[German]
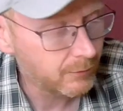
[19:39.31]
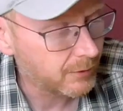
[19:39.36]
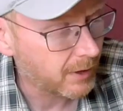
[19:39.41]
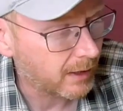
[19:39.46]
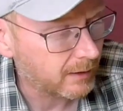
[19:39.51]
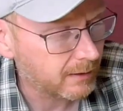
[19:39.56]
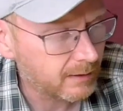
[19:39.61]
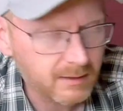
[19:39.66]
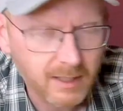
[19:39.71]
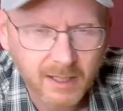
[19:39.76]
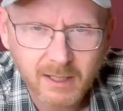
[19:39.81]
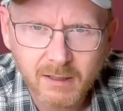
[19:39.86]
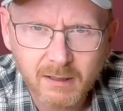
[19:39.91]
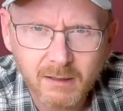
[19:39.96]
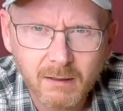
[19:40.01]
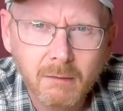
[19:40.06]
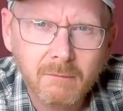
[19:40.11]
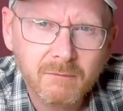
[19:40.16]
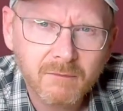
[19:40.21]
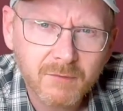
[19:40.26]
Und andere
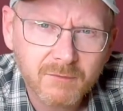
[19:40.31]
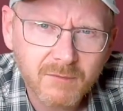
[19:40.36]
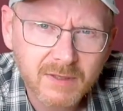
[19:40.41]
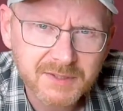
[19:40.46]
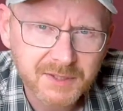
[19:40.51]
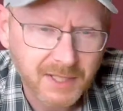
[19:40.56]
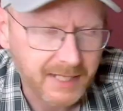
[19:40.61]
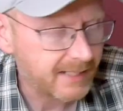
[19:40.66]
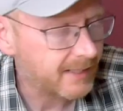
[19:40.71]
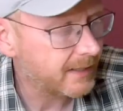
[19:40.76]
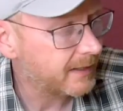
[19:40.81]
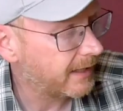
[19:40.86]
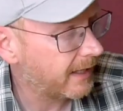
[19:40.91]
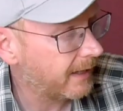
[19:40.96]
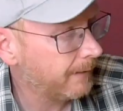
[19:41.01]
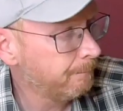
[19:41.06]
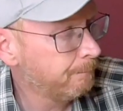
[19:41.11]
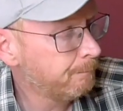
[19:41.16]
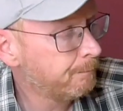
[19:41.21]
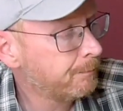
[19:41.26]
denken, von was redet
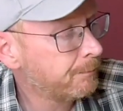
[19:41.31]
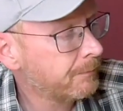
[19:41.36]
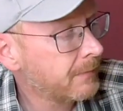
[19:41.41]
der?